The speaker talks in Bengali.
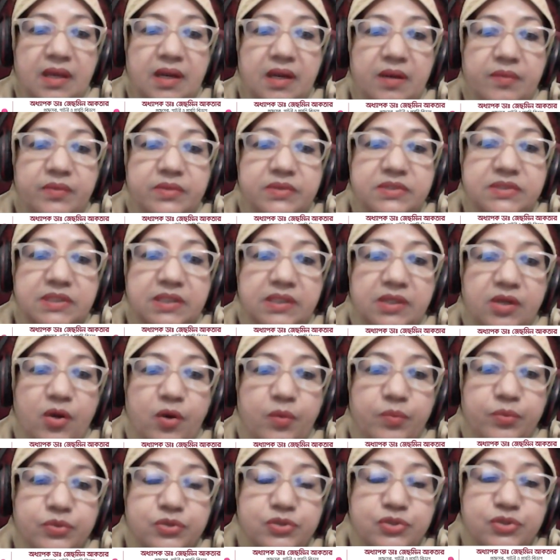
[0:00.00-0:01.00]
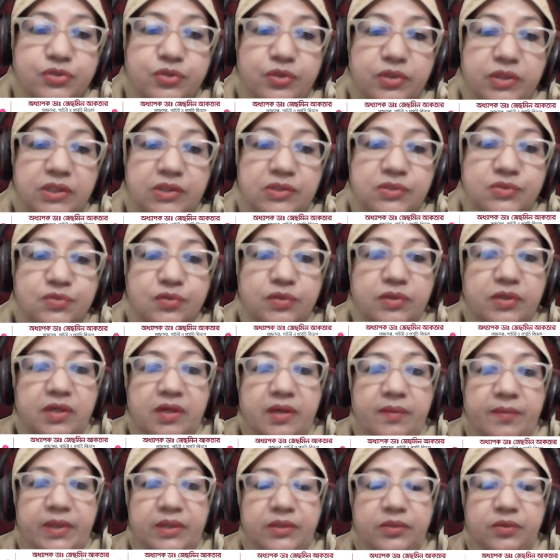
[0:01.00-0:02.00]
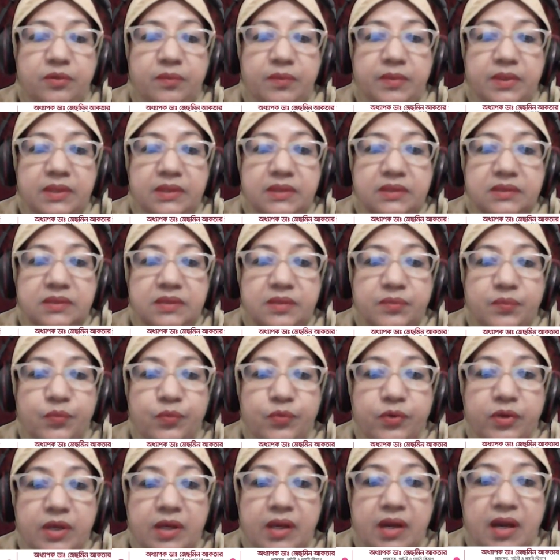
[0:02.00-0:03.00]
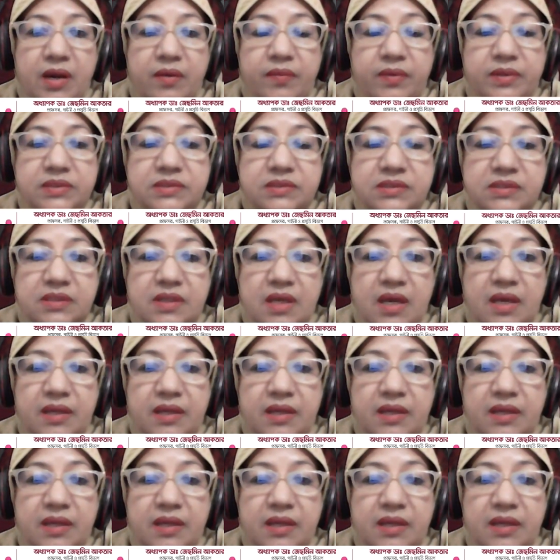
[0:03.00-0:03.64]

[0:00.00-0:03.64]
এবং সেটা অবশ্যই ইনসুলিনের মাধ্যমে যে মুখে খাওয়ার যে